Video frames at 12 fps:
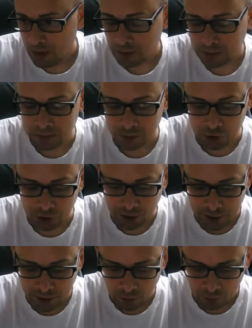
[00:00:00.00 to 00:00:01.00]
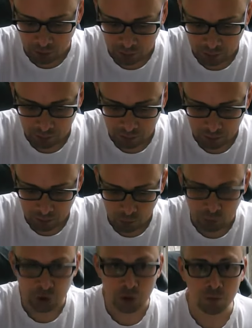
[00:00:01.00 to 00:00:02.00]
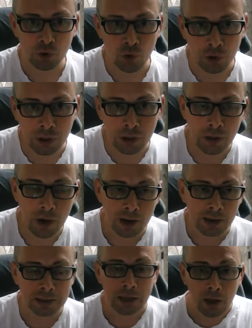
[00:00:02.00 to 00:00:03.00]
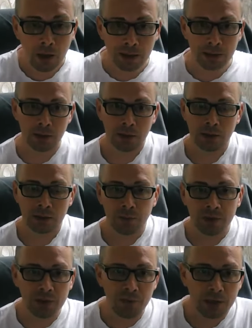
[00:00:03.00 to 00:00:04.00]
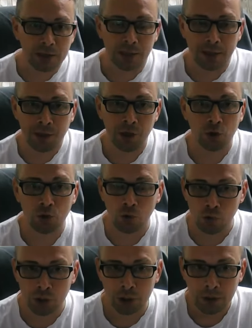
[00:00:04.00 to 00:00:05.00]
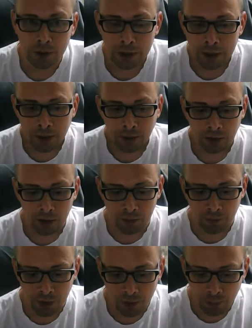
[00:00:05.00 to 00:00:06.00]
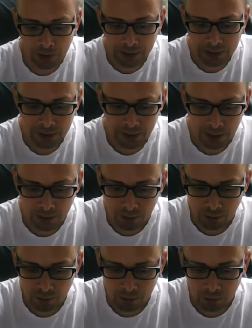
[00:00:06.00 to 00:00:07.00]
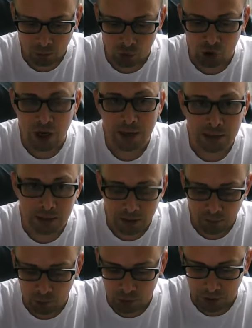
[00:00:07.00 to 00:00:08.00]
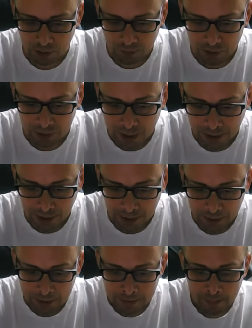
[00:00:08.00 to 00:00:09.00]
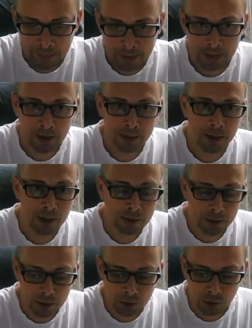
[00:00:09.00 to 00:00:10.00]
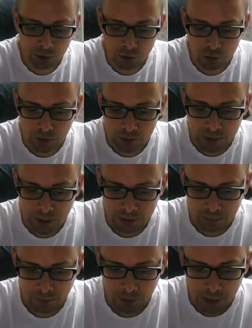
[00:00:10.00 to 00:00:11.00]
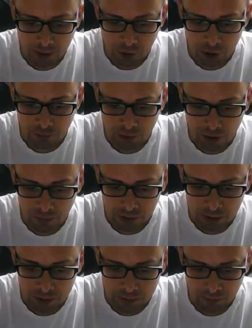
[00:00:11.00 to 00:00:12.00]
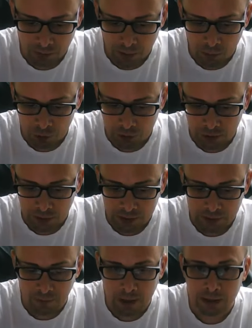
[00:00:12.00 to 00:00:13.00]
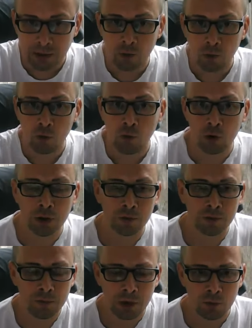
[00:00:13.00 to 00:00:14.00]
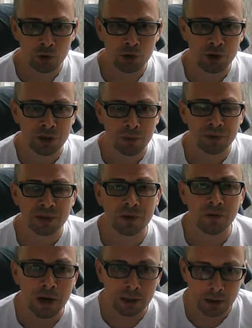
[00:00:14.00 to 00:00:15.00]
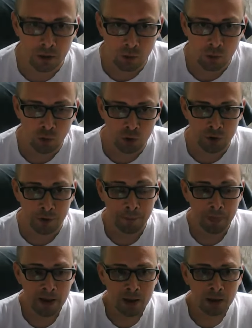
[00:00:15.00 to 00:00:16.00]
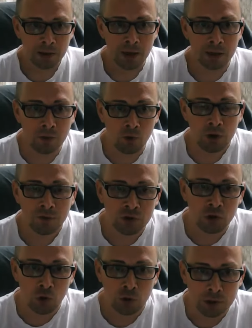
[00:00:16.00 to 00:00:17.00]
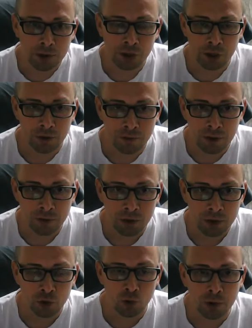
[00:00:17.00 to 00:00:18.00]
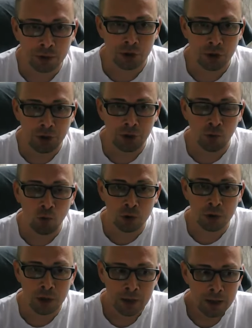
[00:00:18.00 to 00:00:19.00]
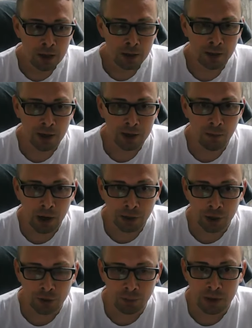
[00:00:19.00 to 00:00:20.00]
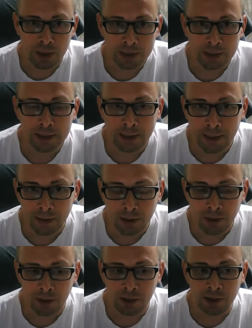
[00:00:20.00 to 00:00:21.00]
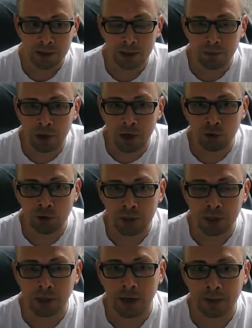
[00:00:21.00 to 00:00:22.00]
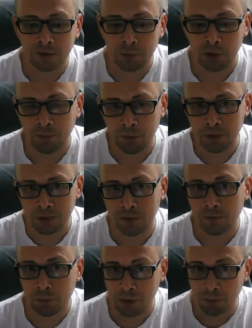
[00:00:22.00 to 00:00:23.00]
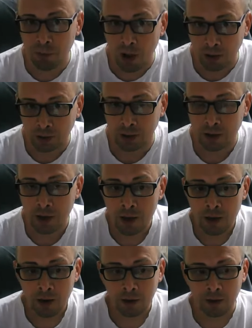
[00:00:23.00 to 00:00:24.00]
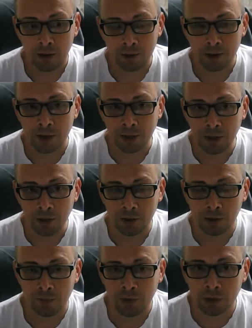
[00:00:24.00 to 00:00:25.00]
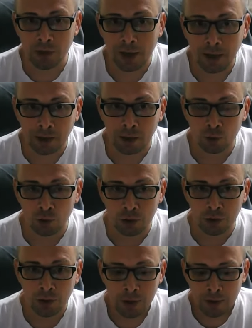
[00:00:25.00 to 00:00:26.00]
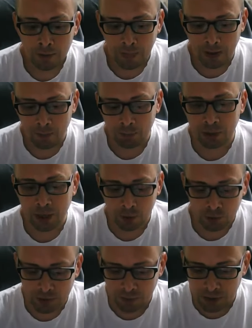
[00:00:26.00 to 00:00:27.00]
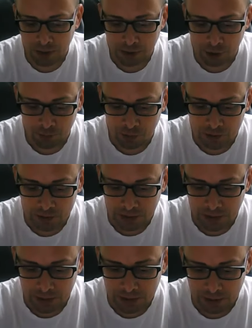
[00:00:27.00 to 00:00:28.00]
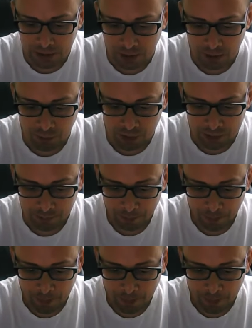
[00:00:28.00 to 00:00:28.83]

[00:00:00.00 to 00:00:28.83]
К сожалению, очень многие, оказалось, э, с математикой не дружат, и мне полетели ужасные просто комментарии – а, я сразу хочу сказать, вы меня ничем не обидите, вы меня можете называть как угодно, вы меня можете обзывать как угодно. Я довольно взрослый человек, мне 44 года, я не мальчик 15-летний и не собираюсь играть в переписки, в перепалки а, на какие-то комментарии, которые а, пытаются меня чем-то задеть и оскорбить.